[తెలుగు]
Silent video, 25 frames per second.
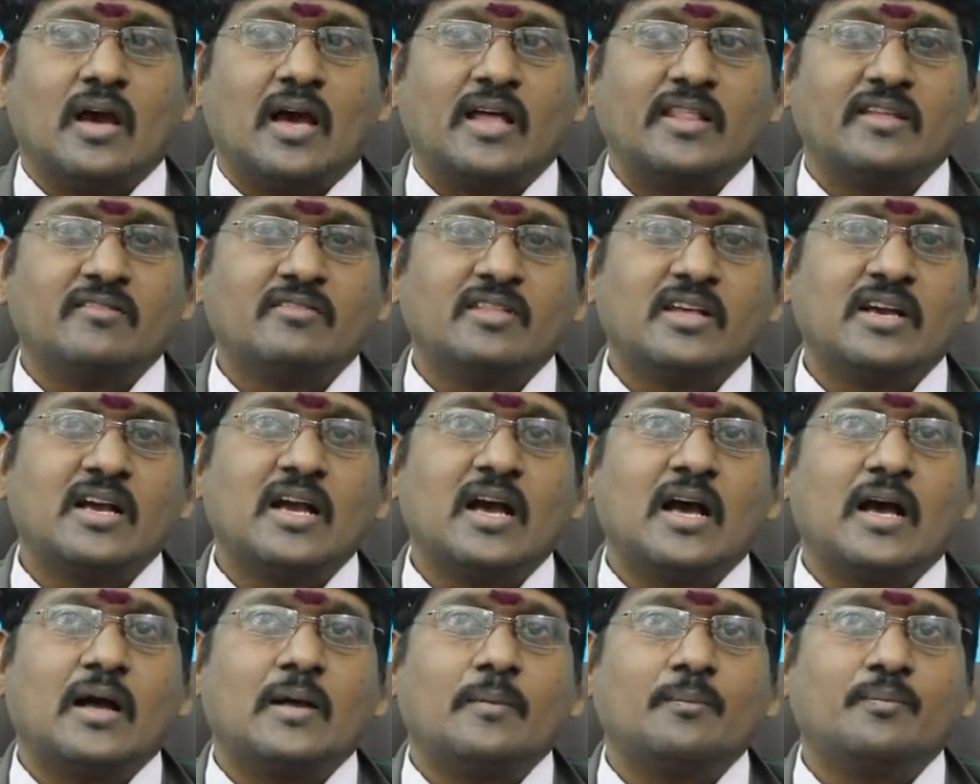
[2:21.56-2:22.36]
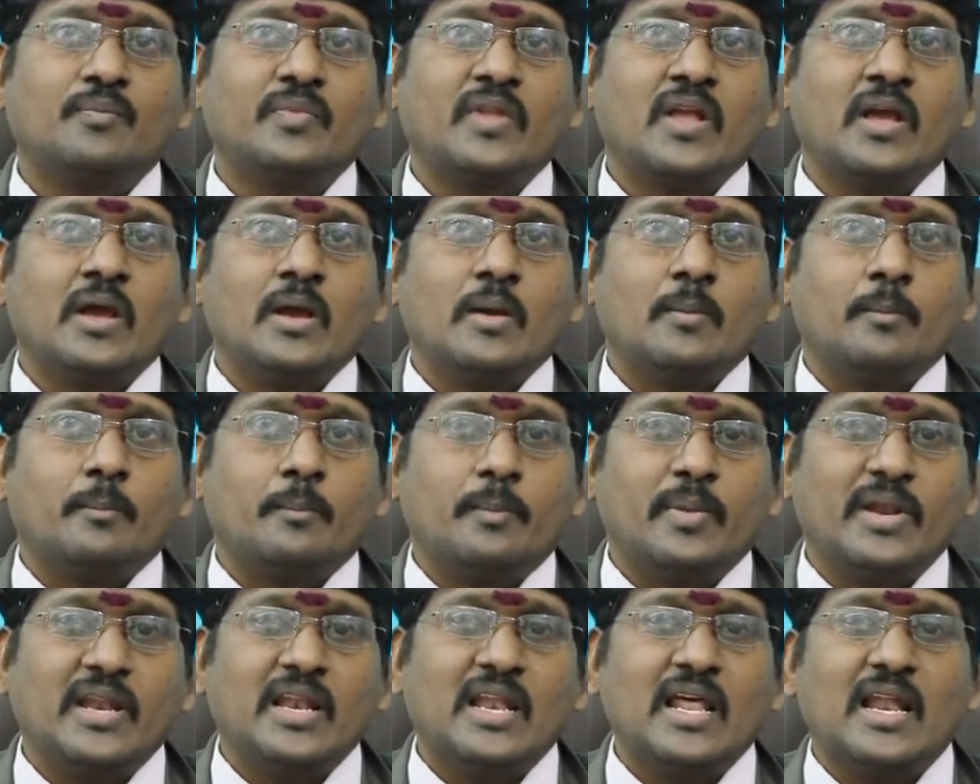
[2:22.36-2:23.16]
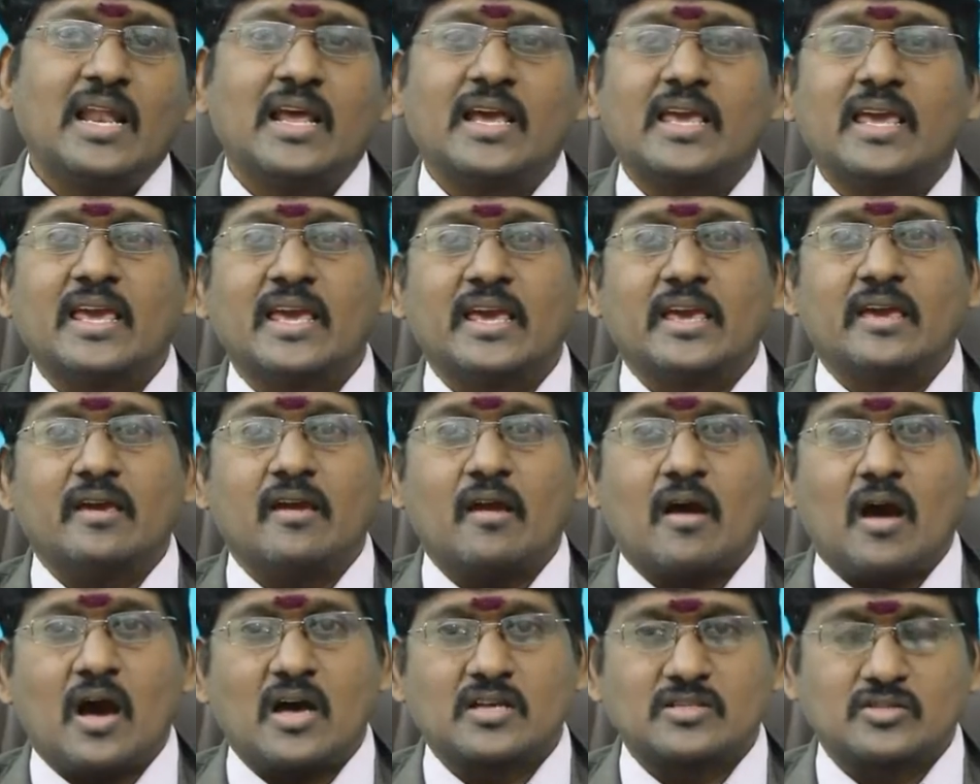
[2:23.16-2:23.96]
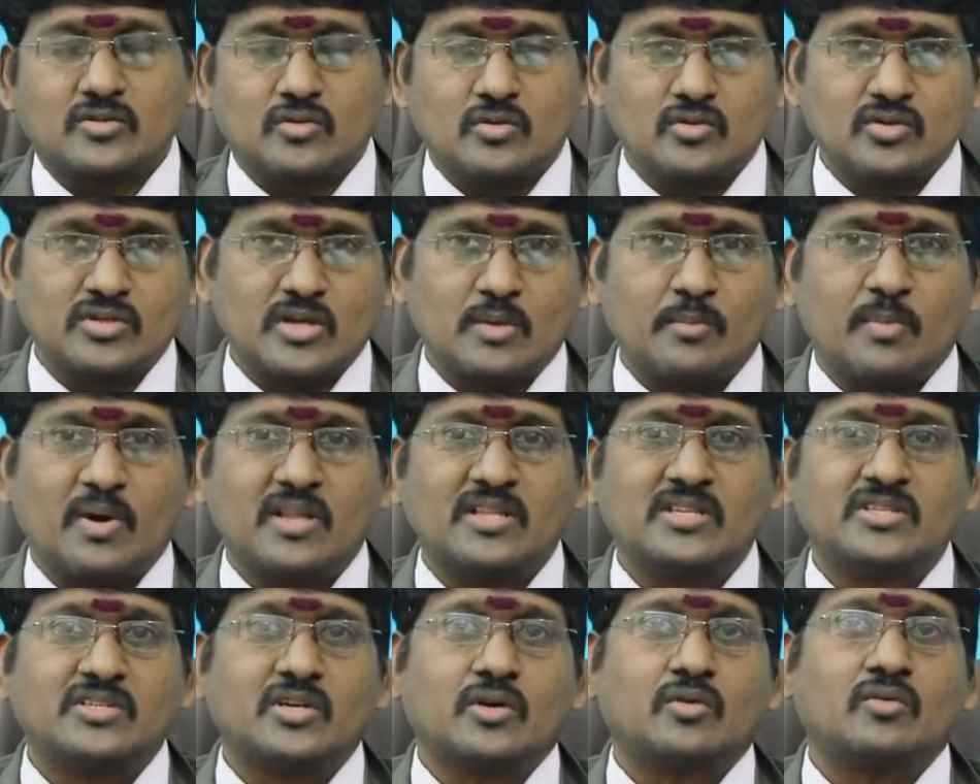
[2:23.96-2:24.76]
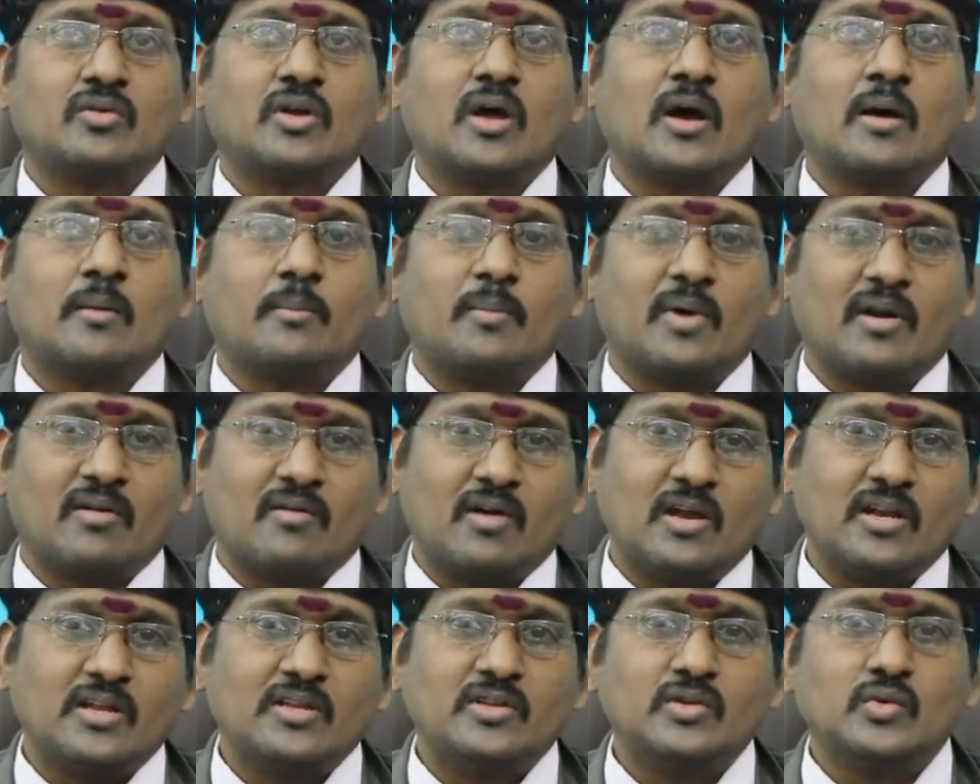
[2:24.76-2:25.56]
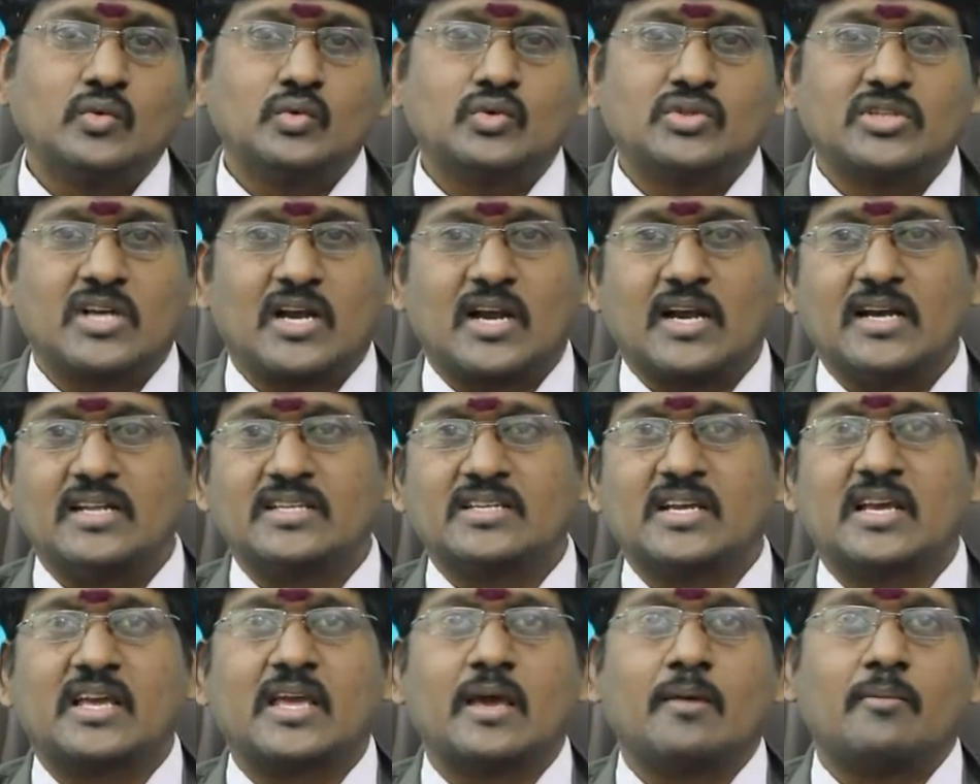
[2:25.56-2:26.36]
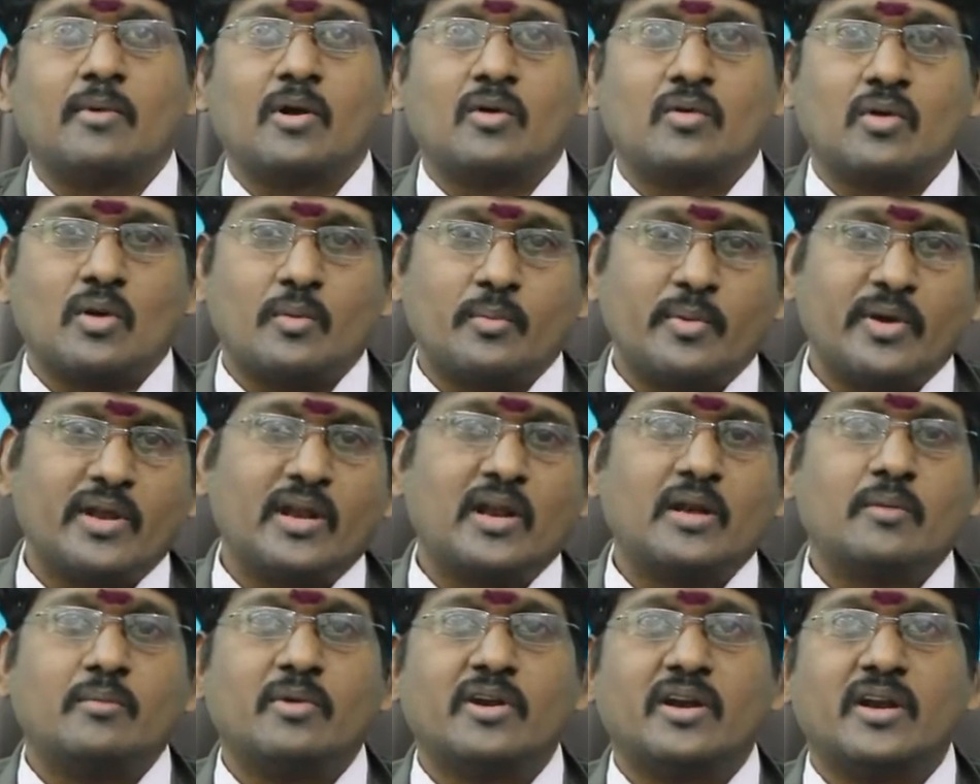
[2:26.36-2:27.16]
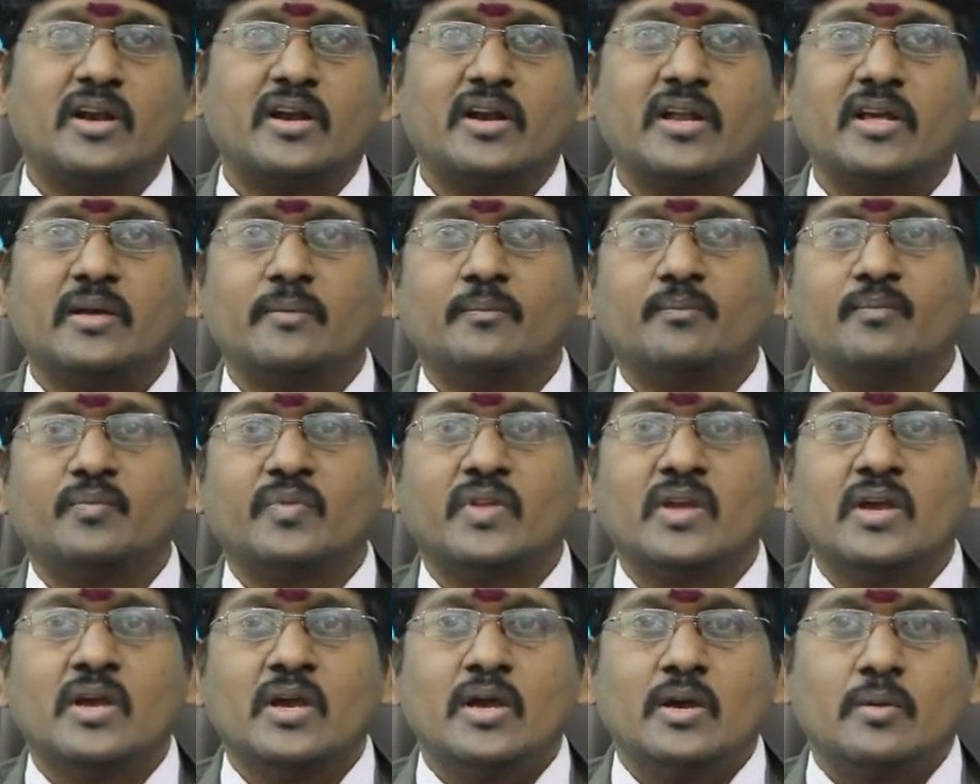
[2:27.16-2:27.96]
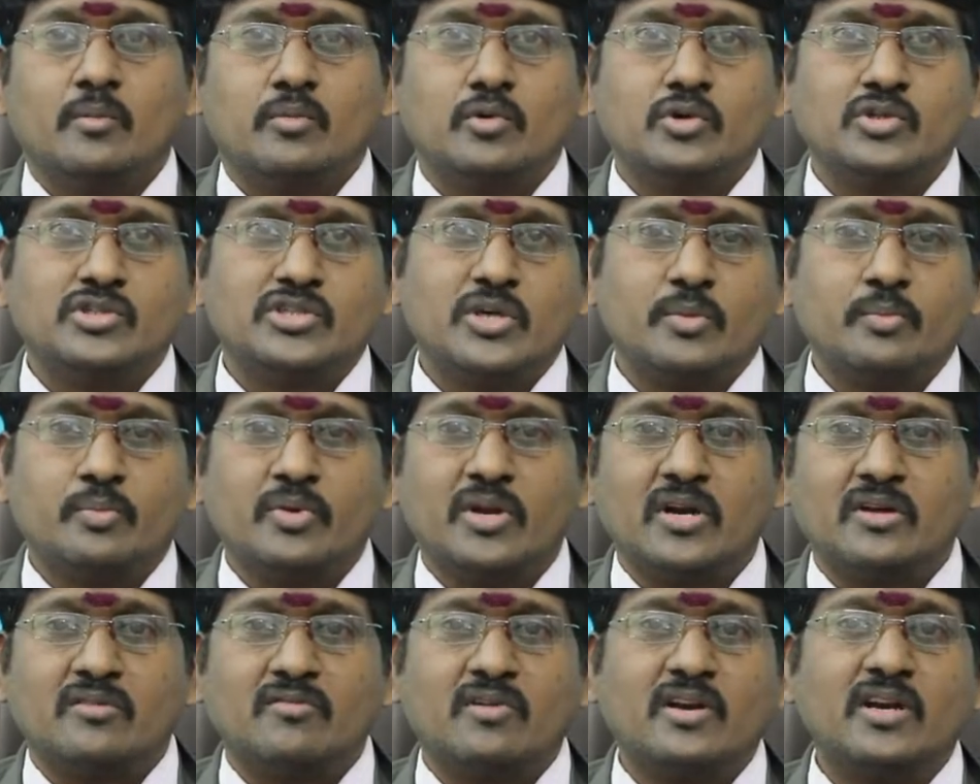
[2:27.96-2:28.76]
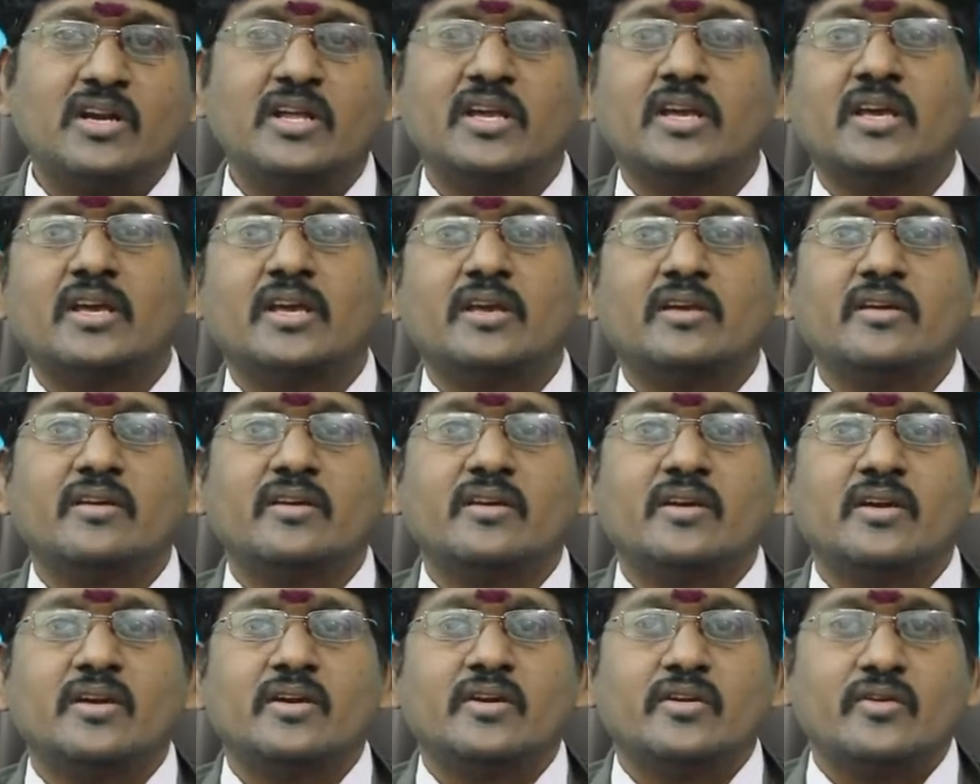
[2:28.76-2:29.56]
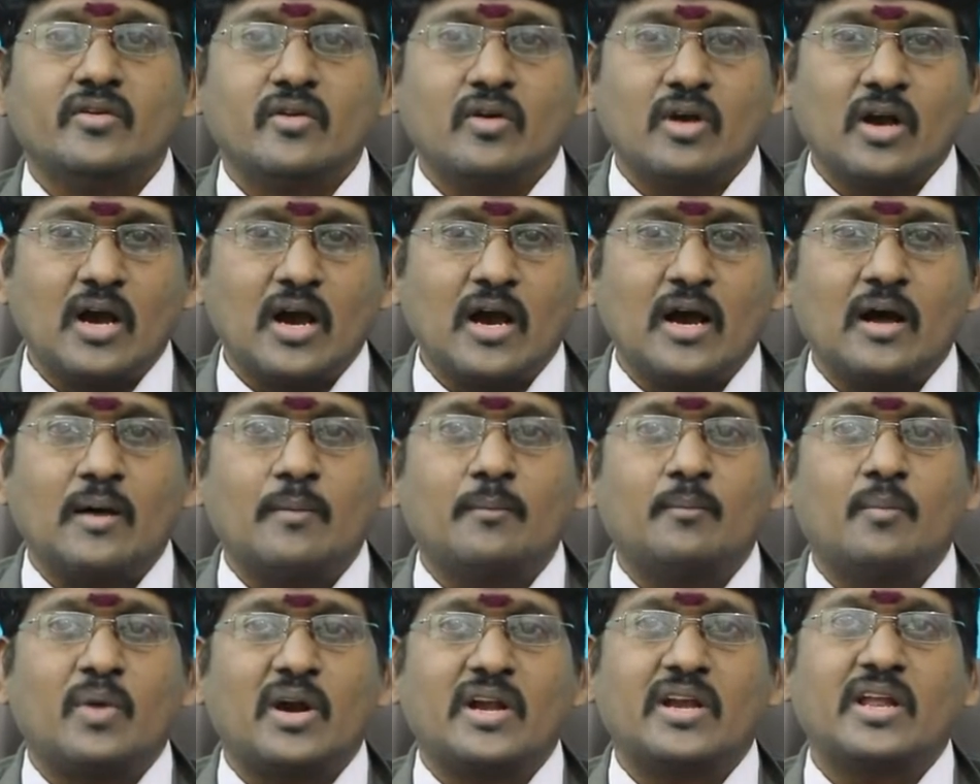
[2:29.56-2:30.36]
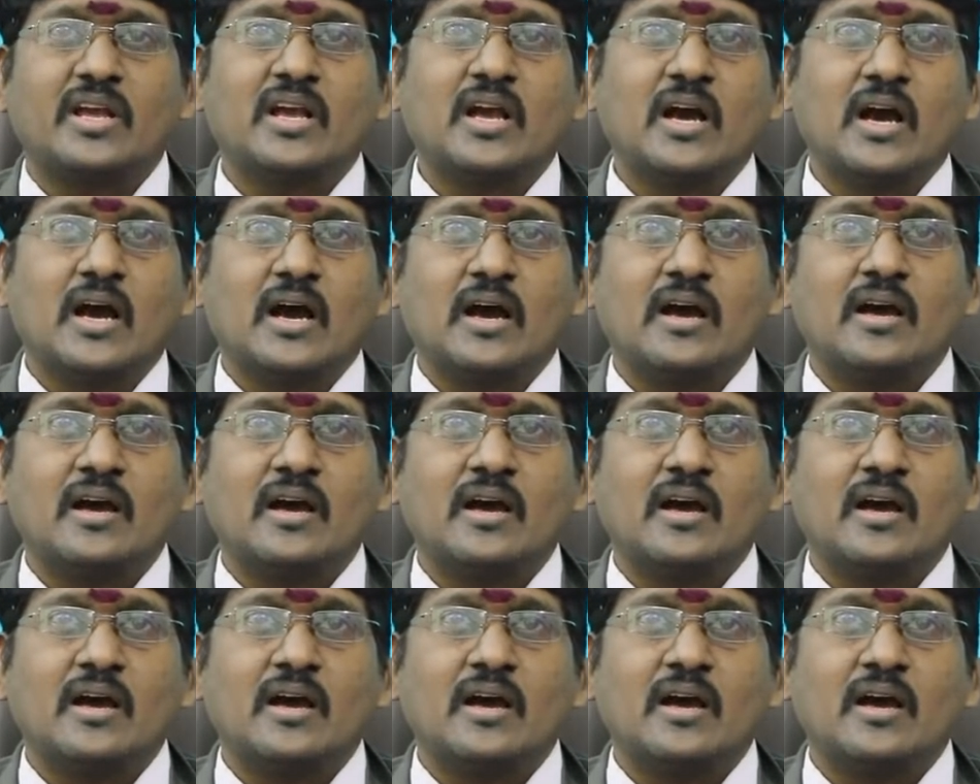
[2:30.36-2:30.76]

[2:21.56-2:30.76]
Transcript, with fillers: అదేవిధంగా పిల్లలకి ఆస్తులు సంపాదించకుండా పర్వాలేదు చక్కటి సంఖ్యలో ఉన్న పేర్లను పెట్టండి ఇప్పుడు నేను చెప్పినటువంటి యొక్క పట్టిక